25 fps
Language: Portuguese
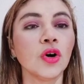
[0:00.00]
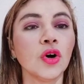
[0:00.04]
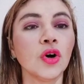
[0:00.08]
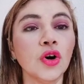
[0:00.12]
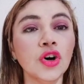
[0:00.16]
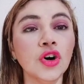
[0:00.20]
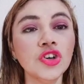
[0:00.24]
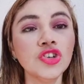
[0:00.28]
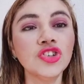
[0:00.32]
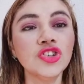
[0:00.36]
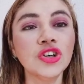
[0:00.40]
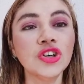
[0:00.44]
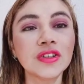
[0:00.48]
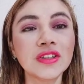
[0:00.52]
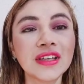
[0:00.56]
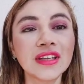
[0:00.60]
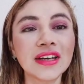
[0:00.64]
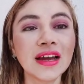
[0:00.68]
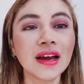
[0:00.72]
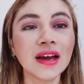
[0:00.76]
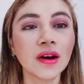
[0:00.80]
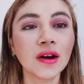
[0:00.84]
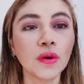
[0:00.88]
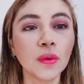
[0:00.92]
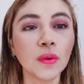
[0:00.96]
Hoje eu
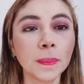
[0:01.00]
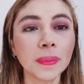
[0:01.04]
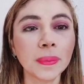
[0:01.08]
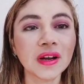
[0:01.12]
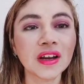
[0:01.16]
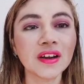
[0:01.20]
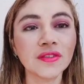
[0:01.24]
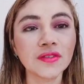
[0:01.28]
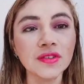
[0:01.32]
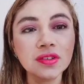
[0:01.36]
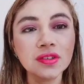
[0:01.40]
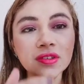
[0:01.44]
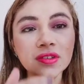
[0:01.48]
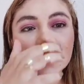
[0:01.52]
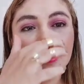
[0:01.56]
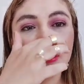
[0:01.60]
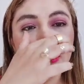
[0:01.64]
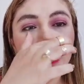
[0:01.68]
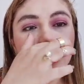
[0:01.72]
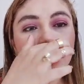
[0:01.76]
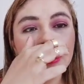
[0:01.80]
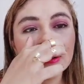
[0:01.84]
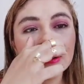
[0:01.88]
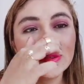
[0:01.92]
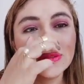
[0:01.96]
trago para
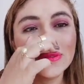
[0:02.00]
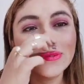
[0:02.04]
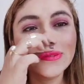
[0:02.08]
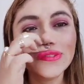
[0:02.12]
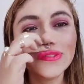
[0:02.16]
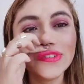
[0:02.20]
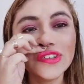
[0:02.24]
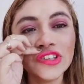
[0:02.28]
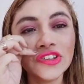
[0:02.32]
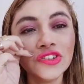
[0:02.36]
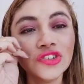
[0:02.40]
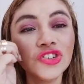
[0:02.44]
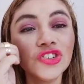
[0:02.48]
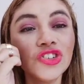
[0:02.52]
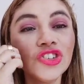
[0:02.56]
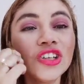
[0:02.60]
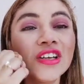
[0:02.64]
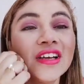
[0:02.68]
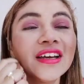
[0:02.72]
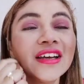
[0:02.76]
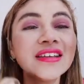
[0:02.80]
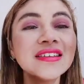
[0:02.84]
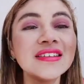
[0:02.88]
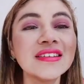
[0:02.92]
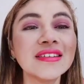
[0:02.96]
vocês um vídeo de
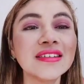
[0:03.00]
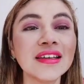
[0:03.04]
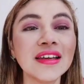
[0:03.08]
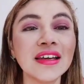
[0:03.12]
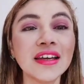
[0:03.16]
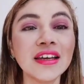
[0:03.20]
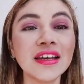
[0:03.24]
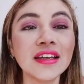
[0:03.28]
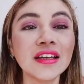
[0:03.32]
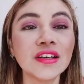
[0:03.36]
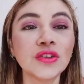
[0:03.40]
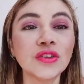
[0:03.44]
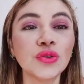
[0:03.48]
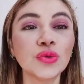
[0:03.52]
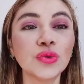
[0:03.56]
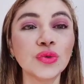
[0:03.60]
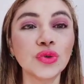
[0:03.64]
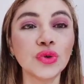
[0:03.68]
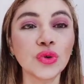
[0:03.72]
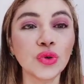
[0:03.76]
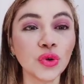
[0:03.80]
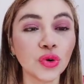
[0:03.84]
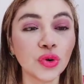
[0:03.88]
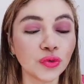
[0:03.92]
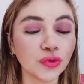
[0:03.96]
resenha do
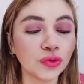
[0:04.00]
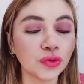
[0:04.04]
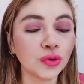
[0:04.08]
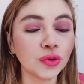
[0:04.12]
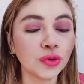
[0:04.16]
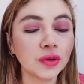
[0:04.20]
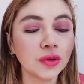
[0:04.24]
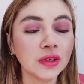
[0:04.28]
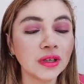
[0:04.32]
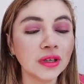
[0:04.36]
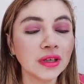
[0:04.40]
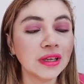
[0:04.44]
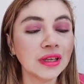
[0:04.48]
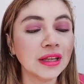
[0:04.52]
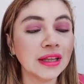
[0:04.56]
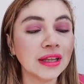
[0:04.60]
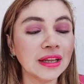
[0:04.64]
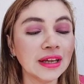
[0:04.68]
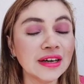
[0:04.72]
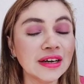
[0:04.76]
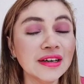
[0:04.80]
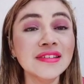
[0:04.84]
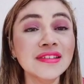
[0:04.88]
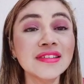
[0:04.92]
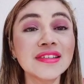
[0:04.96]
novo
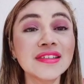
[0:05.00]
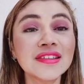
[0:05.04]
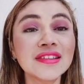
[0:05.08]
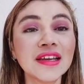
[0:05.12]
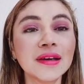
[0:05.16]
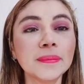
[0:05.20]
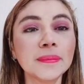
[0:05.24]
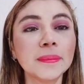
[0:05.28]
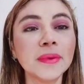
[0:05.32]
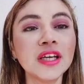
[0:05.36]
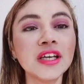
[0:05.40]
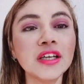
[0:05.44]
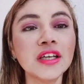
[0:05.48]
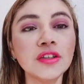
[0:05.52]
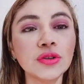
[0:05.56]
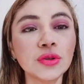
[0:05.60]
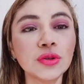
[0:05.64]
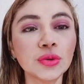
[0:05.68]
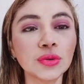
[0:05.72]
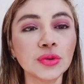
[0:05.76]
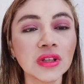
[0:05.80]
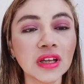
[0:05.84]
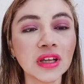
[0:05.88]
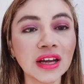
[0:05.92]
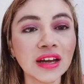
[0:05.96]

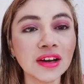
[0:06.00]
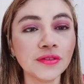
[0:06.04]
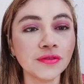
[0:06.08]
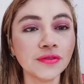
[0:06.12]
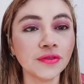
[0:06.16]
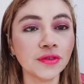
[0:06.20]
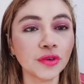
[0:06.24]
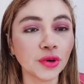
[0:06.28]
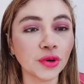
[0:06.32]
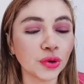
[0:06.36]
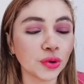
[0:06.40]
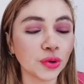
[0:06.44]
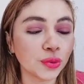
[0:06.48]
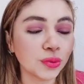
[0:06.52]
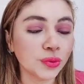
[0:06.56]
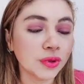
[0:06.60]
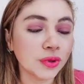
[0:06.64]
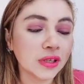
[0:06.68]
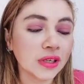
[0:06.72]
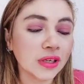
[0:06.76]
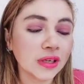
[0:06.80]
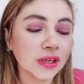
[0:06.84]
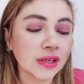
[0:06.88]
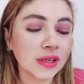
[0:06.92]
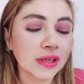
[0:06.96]
lançamento da Avon,
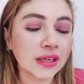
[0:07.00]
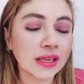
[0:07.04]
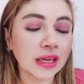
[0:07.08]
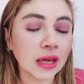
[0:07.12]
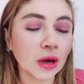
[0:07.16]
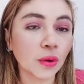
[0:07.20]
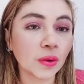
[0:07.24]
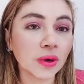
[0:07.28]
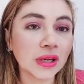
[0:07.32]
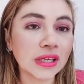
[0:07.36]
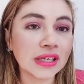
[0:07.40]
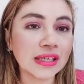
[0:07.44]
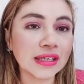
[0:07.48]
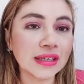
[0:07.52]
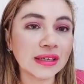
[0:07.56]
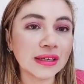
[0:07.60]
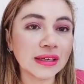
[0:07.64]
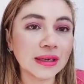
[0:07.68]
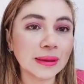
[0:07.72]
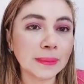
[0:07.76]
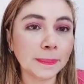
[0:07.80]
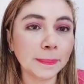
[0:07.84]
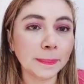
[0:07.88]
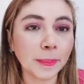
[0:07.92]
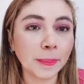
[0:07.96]
que é o
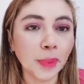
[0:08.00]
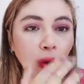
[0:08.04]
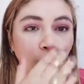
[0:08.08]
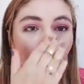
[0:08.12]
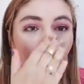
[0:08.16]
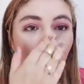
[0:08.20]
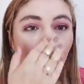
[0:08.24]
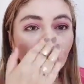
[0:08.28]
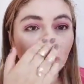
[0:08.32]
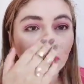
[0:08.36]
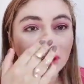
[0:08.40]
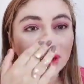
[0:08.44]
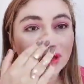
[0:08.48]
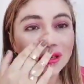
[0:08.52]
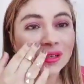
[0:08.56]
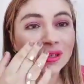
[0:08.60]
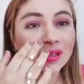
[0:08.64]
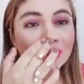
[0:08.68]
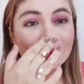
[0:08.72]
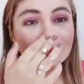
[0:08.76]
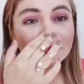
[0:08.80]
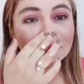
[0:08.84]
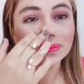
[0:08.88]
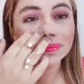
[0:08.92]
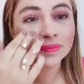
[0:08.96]
Girly Power,
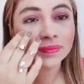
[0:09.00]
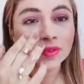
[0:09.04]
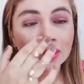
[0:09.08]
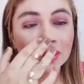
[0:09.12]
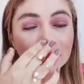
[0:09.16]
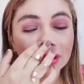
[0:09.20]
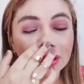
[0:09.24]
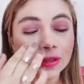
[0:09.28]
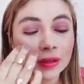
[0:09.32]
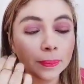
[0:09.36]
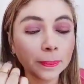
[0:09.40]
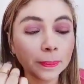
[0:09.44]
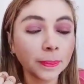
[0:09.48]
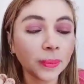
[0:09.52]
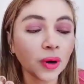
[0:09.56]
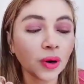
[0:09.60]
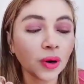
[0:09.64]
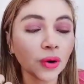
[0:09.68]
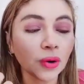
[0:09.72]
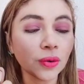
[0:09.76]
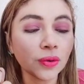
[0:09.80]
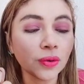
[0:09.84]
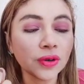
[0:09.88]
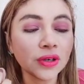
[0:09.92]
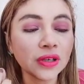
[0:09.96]
né? Girly
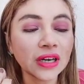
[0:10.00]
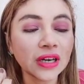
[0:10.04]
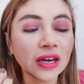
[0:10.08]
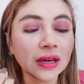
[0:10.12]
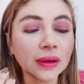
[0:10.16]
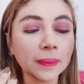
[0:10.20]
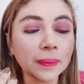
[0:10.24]
Power